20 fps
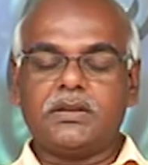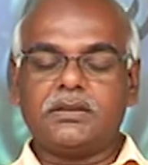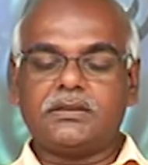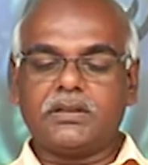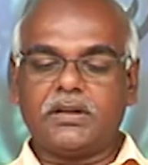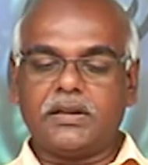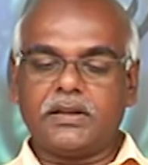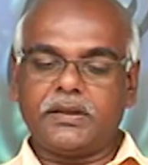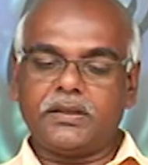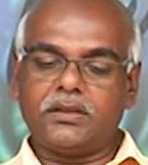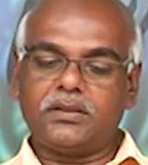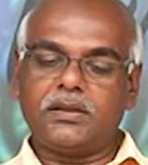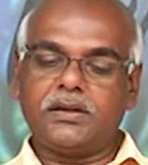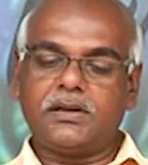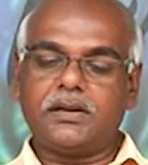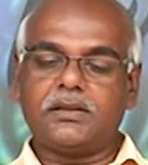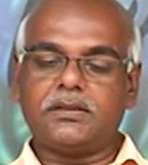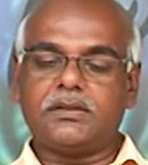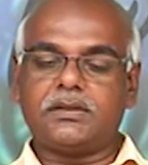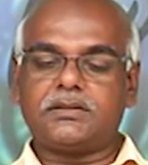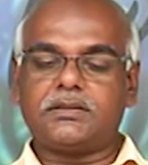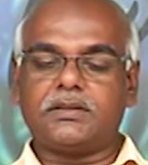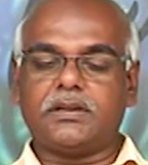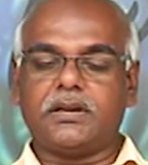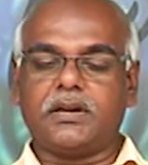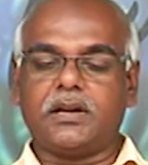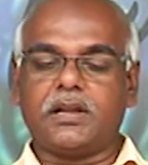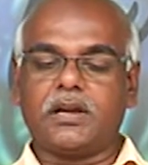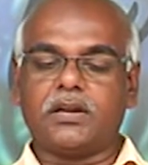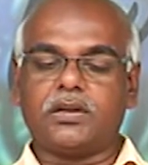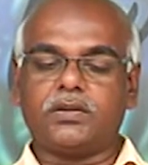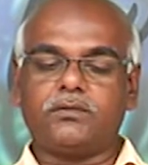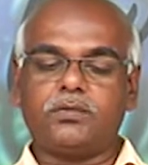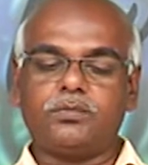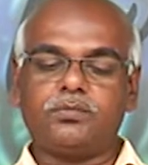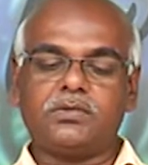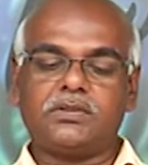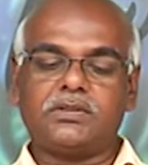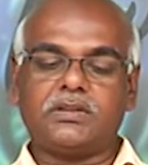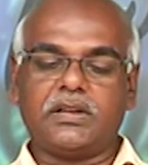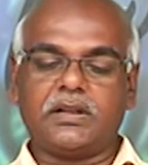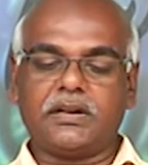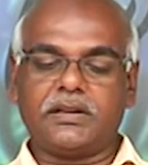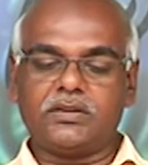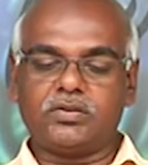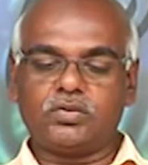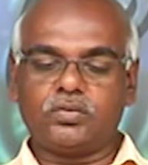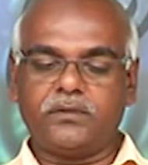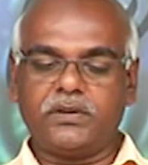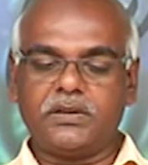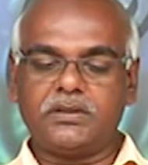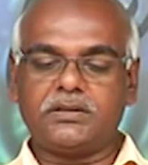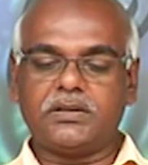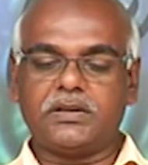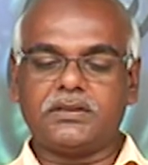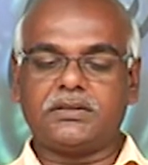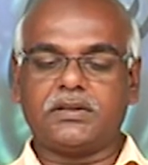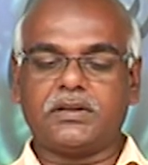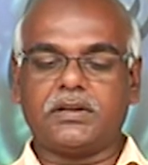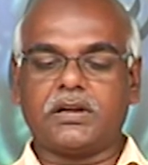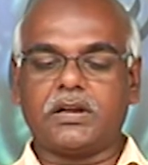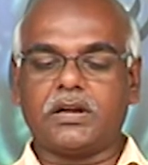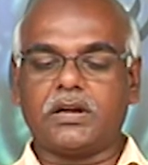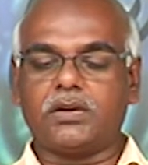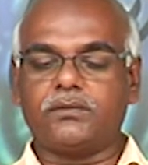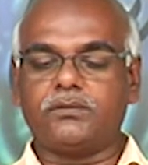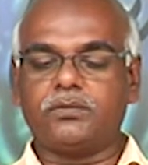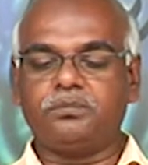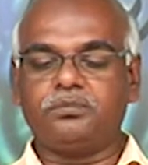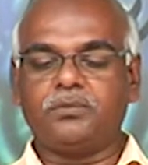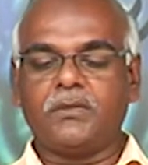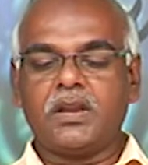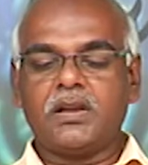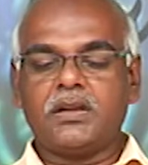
சிலரை தீர்க்கதரிசிகளாகவும் சிலரை சுவிசேஷகராகவும்